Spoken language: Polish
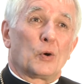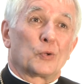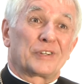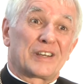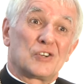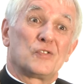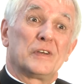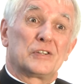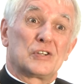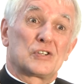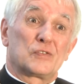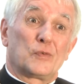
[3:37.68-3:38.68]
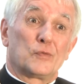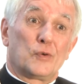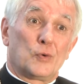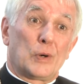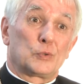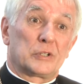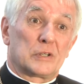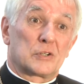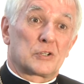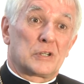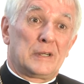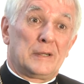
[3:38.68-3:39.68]
o takie świadectwo wołał
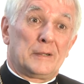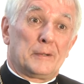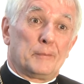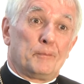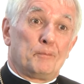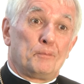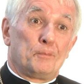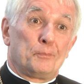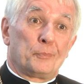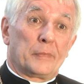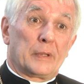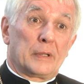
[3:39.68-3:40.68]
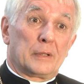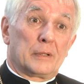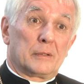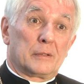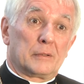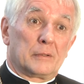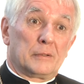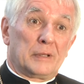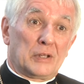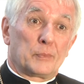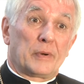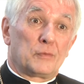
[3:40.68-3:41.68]
też mm,
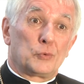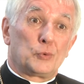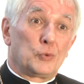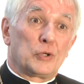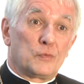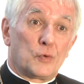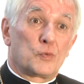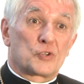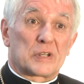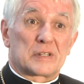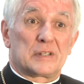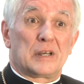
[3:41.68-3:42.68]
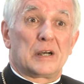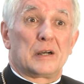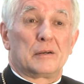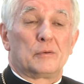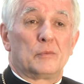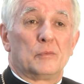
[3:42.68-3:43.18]
Jan Paweł II wówczas na,